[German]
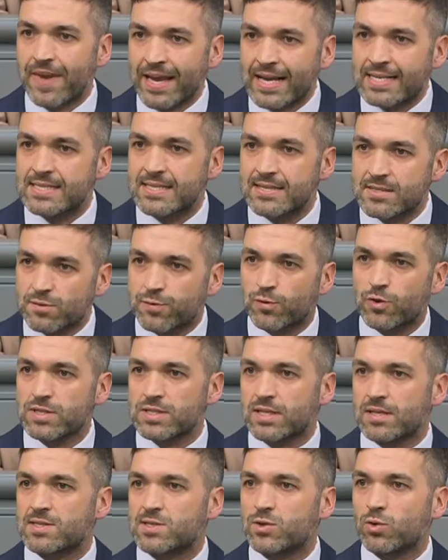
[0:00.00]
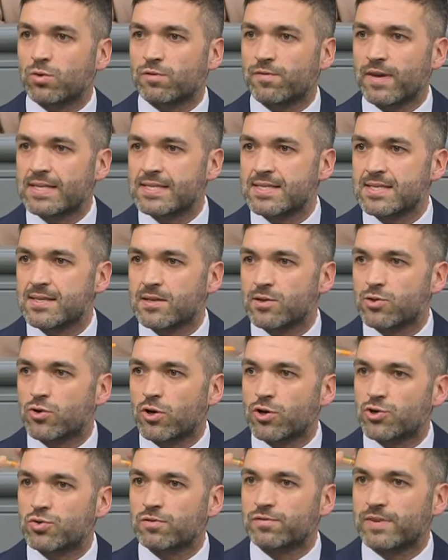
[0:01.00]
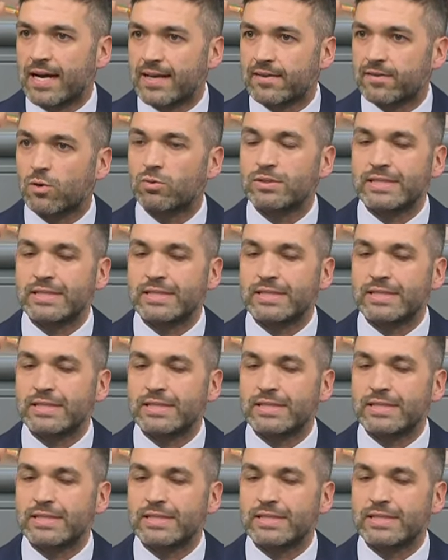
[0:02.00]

wächst diese Frustration und wächst diese Enttäuschung weiter.